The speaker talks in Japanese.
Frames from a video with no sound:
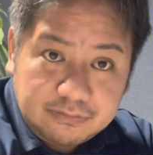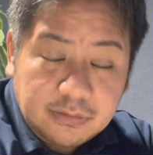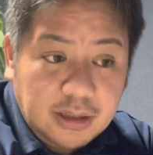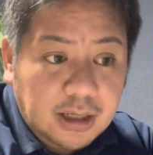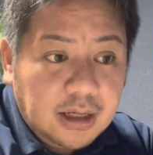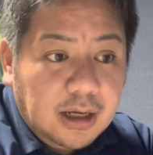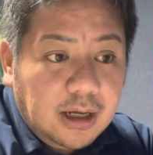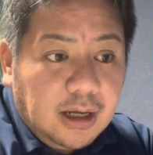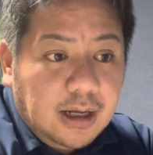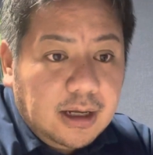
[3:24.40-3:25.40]
うん、で
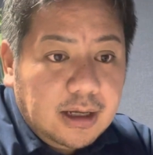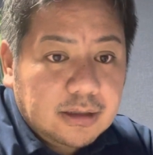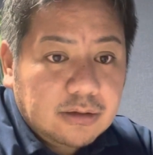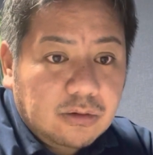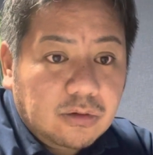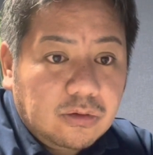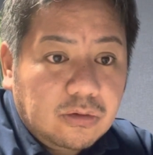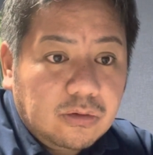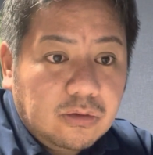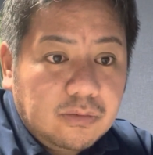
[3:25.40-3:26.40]
えっ
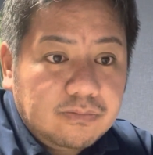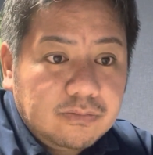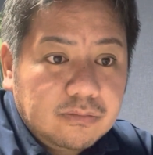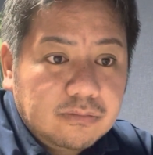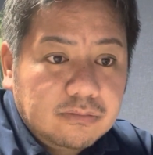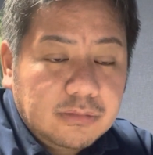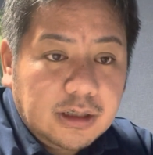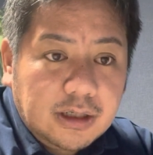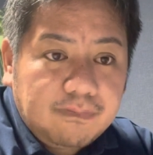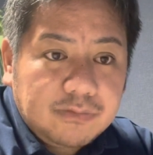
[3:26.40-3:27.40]
とまあ
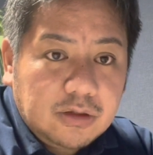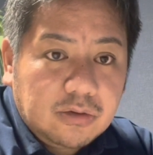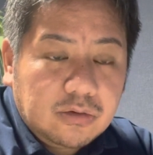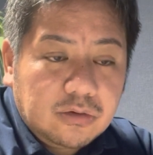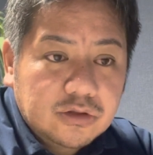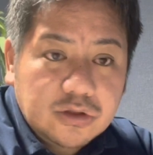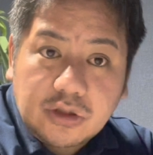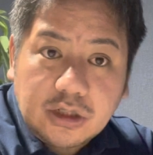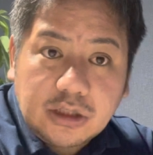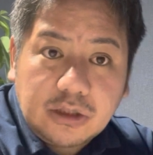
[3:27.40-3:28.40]
ねあのそれぞ
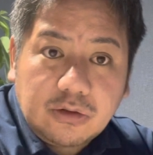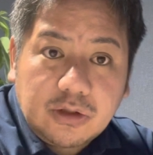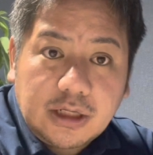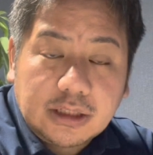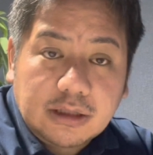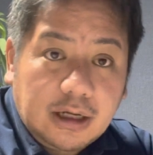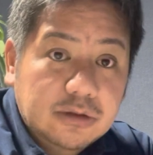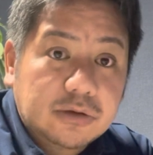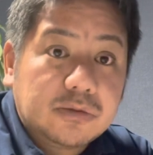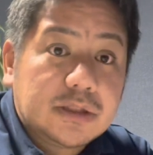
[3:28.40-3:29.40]
れいろいろやり方あ
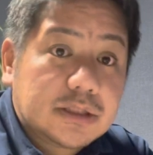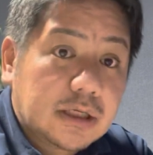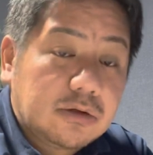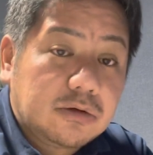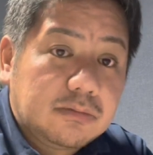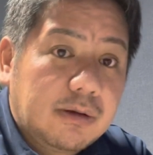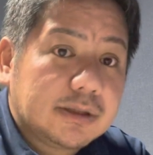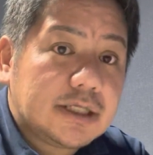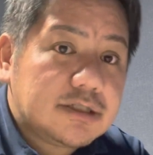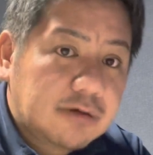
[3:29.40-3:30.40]
ると思うんですけど、まあ、
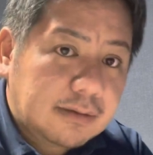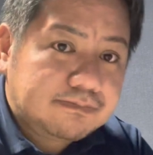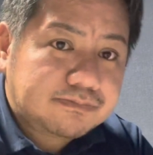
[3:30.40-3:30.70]
私は